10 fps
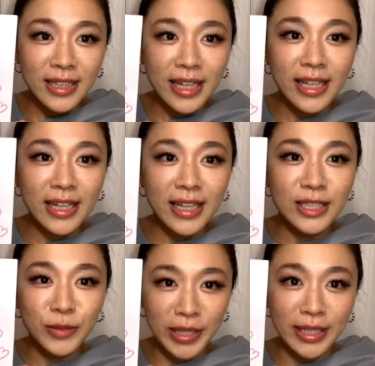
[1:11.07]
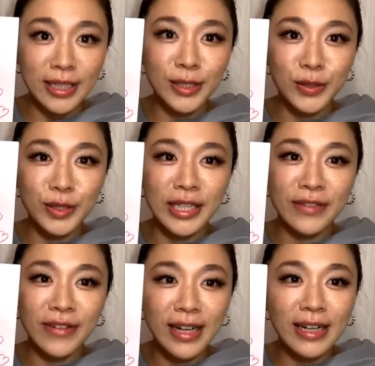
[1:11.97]
で趣味特
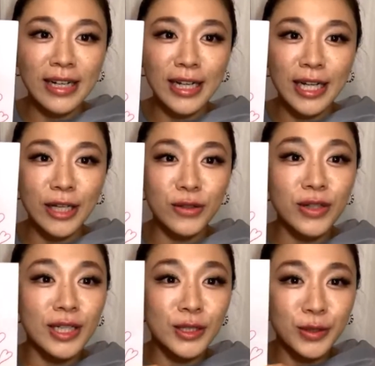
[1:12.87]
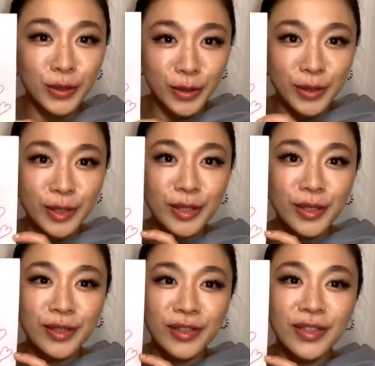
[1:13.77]
技は体を動かすこと
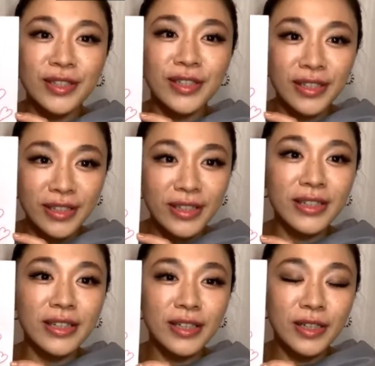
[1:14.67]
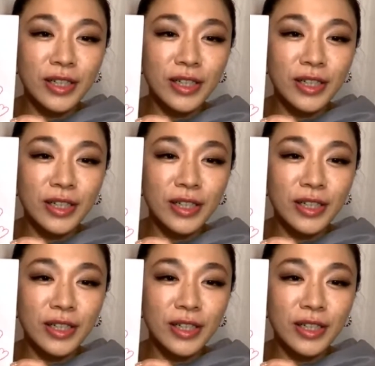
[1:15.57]
踊ること